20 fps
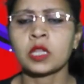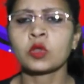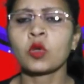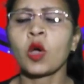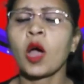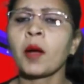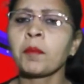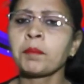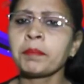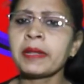तो
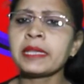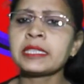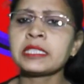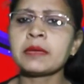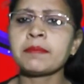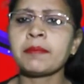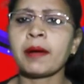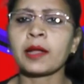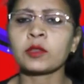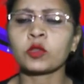अपने
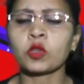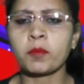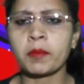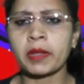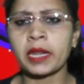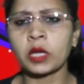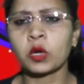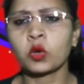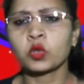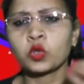इसी बात को
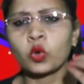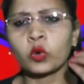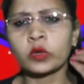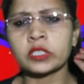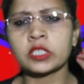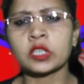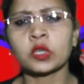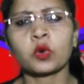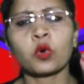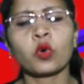मैंने
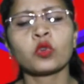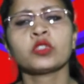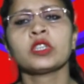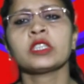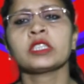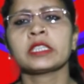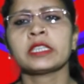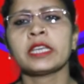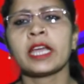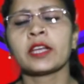छोटी सी
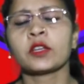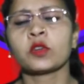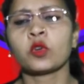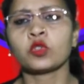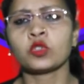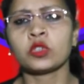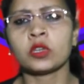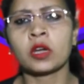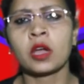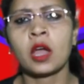कोशिश की है
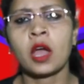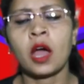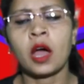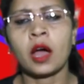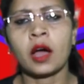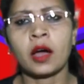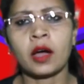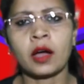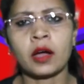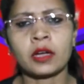कुछ
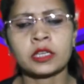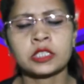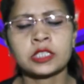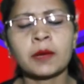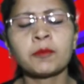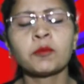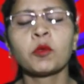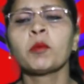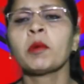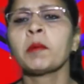
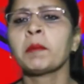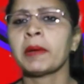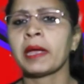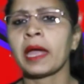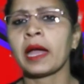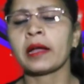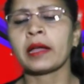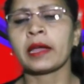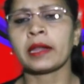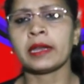शब्दों में
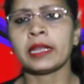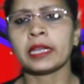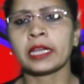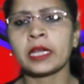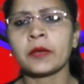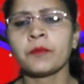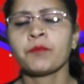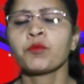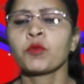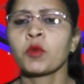बयां करने
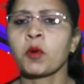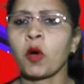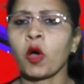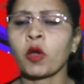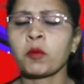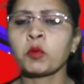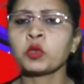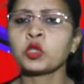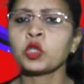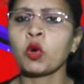की
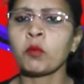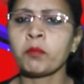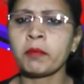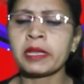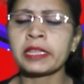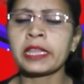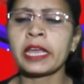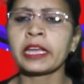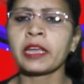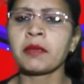और मुझे
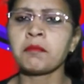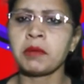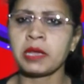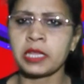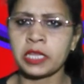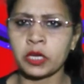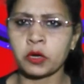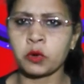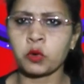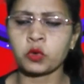उम्मीद है कि
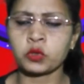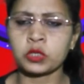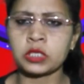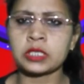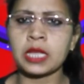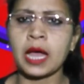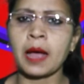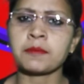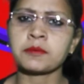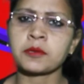मेरी ये
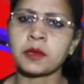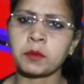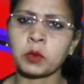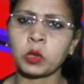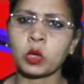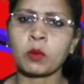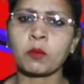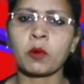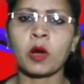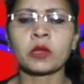कोशिश आप
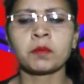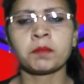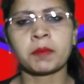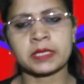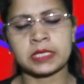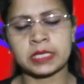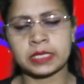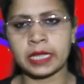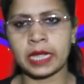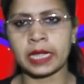सभी को बहुत
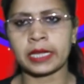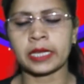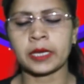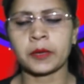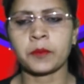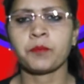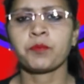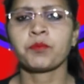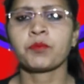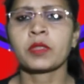पसंद आएगी